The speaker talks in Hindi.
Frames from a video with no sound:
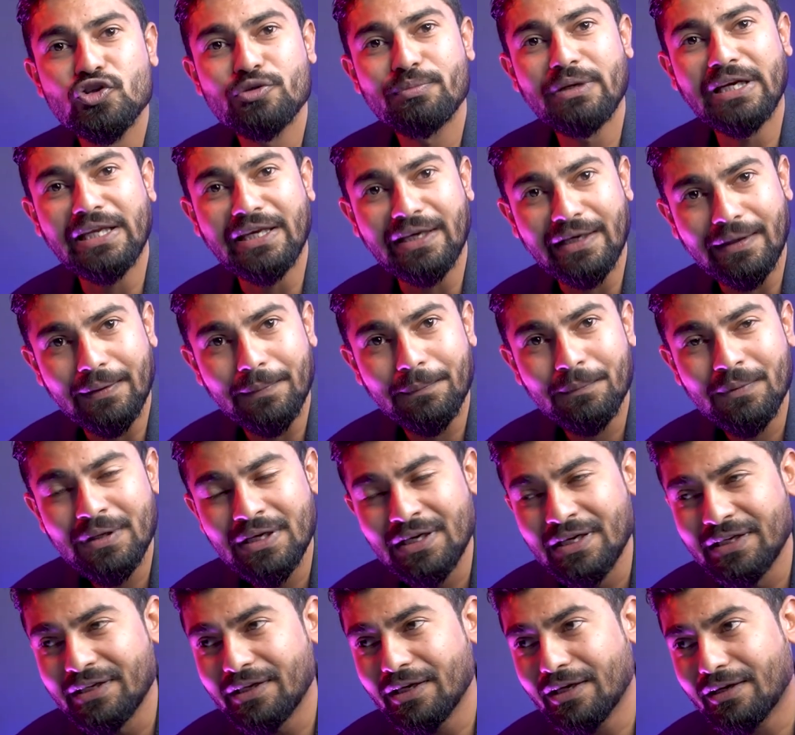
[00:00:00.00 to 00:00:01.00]
कुछ भी नहीं है
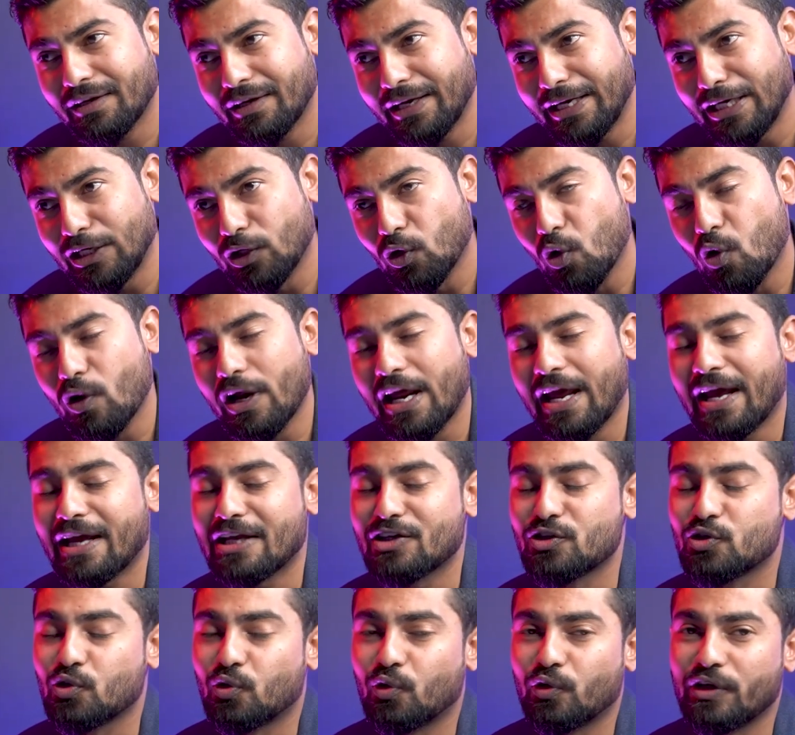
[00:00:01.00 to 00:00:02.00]
ये कई लोग
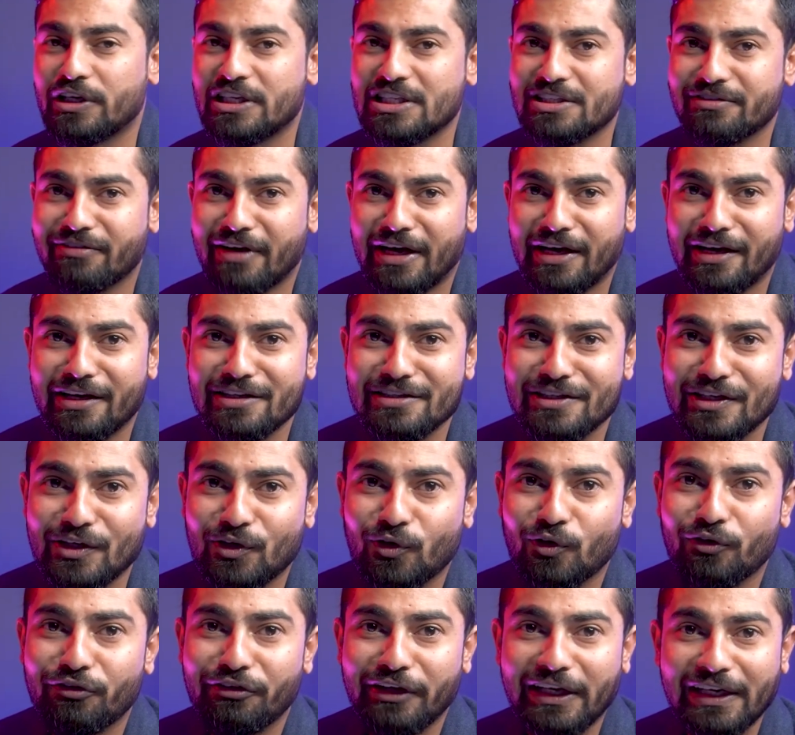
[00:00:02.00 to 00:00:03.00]
हैं जो इस फैंटेसी
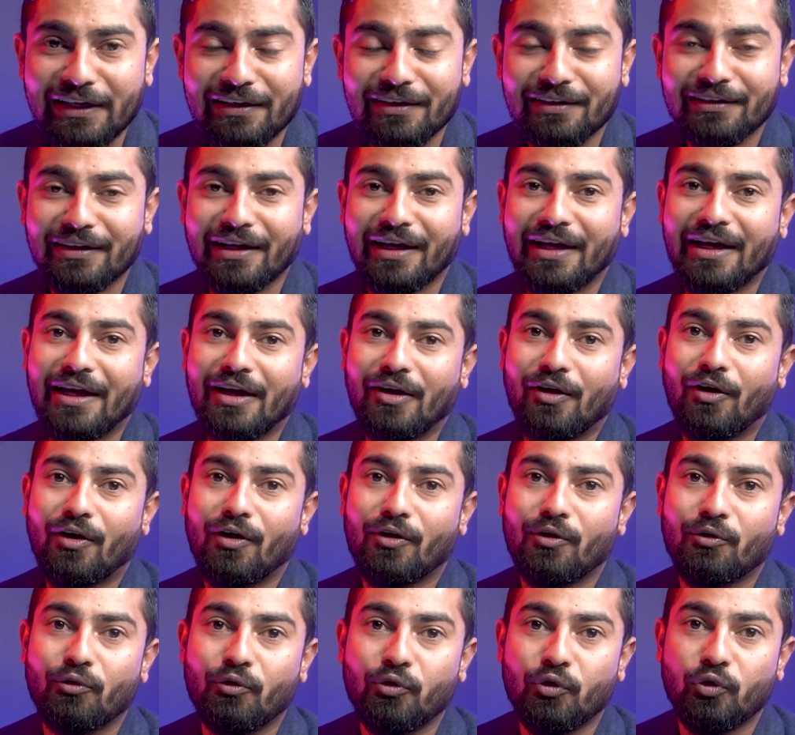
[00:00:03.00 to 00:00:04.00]
को फील करते हैं
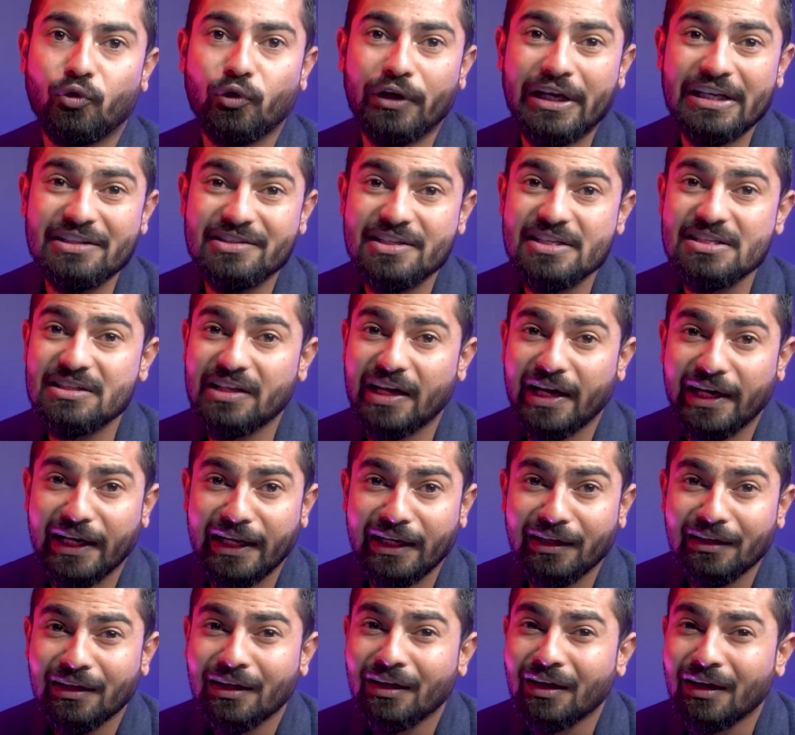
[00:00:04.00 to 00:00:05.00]
और उनको ये चीज़
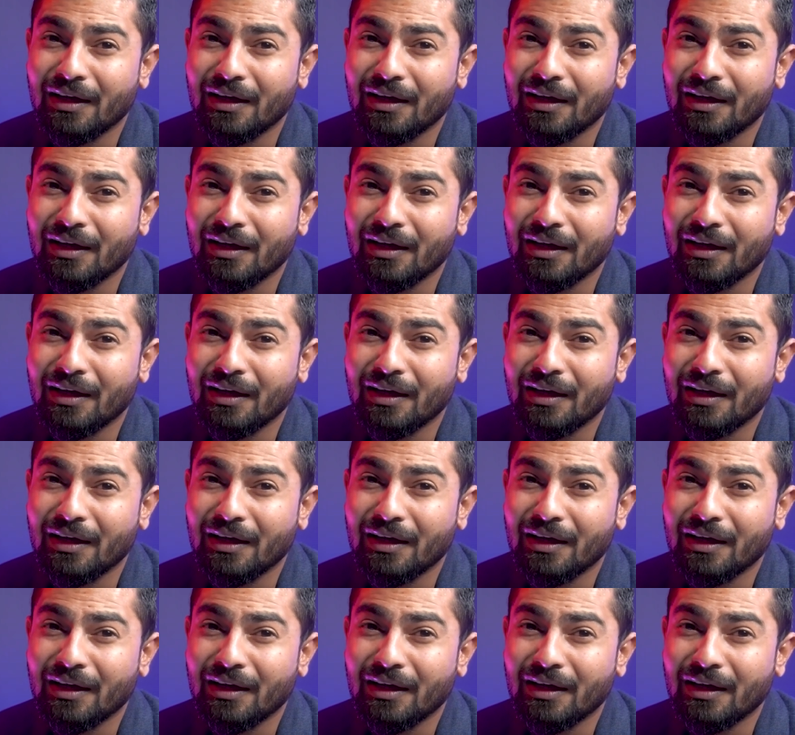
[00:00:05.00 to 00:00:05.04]
थ्रिलिंग